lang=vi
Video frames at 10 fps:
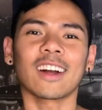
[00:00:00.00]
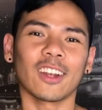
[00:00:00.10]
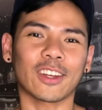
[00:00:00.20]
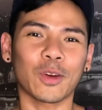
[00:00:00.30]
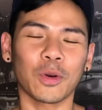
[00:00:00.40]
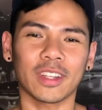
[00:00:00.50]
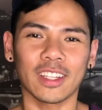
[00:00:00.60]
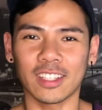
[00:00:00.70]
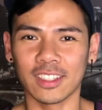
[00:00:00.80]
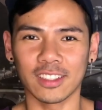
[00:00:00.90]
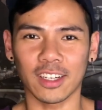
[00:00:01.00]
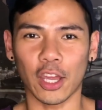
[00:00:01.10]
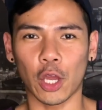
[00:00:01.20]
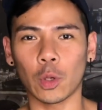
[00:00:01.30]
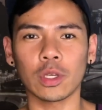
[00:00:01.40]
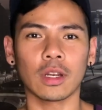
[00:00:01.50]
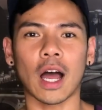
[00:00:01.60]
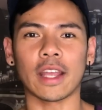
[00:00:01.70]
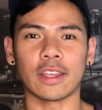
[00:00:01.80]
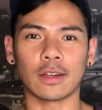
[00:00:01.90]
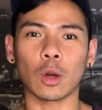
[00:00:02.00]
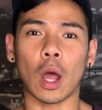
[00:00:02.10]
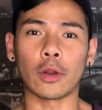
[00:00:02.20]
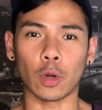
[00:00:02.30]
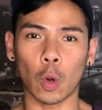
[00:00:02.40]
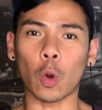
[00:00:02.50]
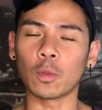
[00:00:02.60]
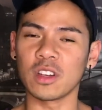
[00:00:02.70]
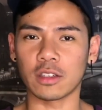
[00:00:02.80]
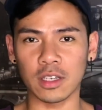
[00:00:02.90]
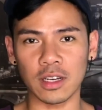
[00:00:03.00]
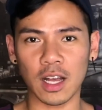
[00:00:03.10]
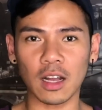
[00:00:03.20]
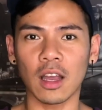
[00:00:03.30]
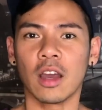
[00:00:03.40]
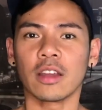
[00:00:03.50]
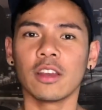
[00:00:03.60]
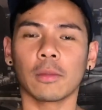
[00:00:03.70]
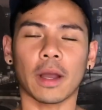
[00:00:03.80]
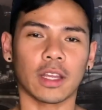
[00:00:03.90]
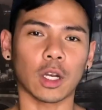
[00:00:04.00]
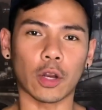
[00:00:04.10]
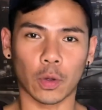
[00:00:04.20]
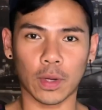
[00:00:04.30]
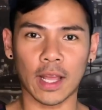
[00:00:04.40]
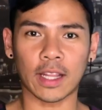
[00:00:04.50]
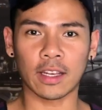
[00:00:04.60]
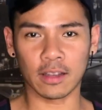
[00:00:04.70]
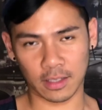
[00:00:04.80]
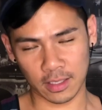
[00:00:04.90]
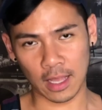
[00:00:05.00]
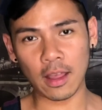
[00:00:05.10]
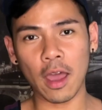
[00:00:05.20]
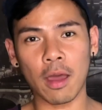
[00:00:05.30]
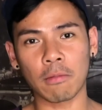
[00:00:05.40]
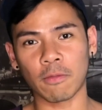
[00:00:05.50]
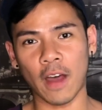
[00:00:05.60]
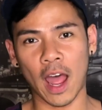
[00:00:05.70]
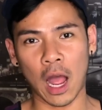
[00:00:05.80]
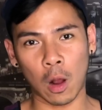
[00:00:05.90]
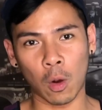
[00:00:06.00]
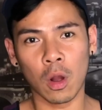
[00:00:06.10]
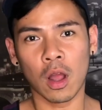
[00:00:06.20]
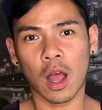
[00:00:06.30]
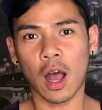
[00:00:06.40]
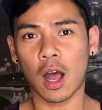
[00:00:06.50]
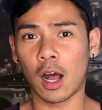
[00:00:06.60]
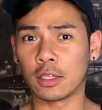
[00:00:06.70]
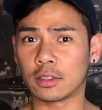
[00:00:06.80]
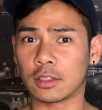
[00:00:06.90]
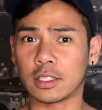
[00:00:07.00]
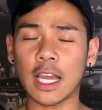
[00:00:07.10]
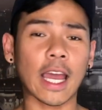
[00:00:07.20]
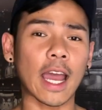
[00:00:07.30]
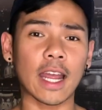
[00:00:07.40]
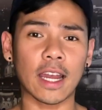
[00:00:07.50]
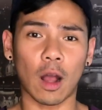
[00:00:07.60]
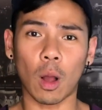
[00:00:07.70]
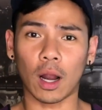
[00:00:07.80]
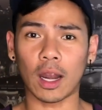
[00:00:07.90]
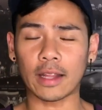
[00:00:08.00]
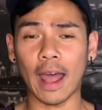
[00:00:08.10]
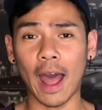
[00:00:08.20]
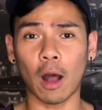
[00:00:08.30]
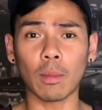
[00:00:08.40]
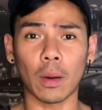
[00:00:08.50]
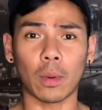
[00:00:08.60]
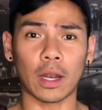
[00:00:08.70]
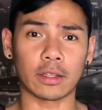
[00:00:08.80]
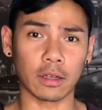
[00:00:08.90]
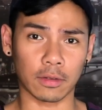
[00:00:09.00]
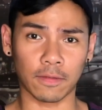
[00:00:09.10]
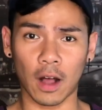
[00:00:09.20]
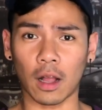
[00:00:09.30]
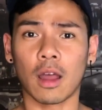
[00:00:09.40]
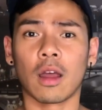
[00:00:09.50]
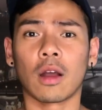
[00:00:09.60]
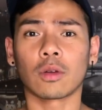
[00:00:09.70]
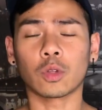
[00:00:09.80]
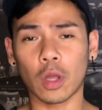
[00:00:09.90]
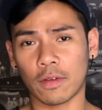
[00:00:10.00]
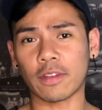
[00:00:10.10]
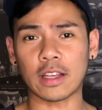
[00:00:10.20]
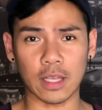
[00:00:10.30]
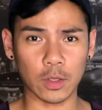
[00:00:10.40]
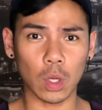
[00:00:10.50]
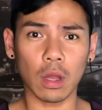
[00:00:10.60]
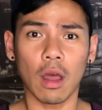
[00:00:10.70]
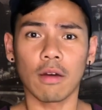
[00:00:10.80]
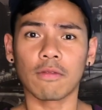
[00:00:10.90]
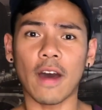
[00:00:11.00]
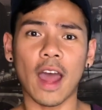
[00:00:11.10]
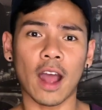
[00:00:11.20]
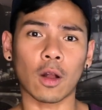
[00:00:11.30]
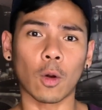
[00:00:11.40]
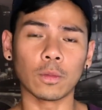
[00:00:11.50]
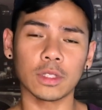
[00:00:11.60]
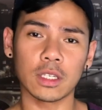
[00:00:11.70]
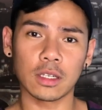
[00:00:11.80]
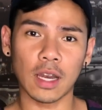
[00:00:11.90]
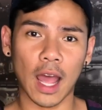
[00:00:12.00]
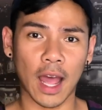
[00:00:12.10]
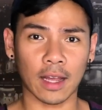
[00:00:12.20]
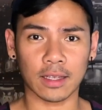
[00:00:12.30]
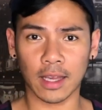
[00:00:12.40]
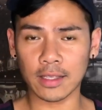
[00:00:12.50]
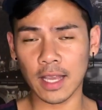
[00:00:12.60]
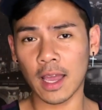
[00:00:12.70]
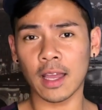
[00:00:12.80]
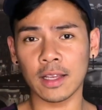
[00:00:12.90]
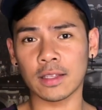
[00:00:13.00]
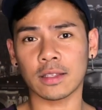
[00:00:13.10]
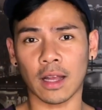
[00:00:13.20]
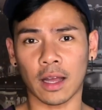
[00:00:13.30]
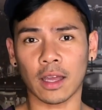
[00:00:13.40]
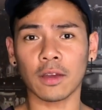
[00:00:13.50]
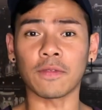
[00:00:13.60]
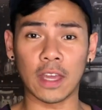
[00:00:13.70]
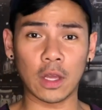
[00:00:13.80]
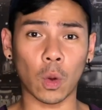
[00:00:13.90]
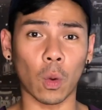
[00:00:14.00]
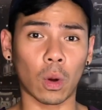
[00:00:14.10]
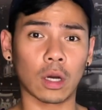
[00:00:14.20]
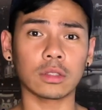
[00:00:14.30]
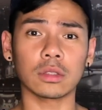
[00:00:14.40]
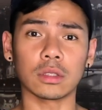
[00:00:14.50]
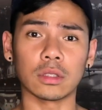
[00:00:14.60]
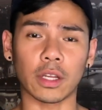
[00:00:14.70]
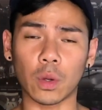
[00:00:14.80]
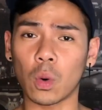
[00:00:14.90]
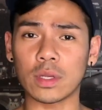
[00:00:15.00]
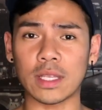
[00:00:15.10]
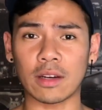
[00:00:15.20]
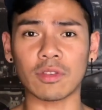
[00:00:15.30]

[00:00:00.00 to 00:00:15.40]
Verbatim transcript: Calicua thì thường được hiểu như là những loại rượu cũng được trưng cất nhưng mà những loại rượu này thì được sẽ thêm vào uh, trái cây nè hoặc là thảo mộc hoặc là thực vật tùy vào nhà sản xuất và cũng như là cái taste là cái vị của liqueur sẽ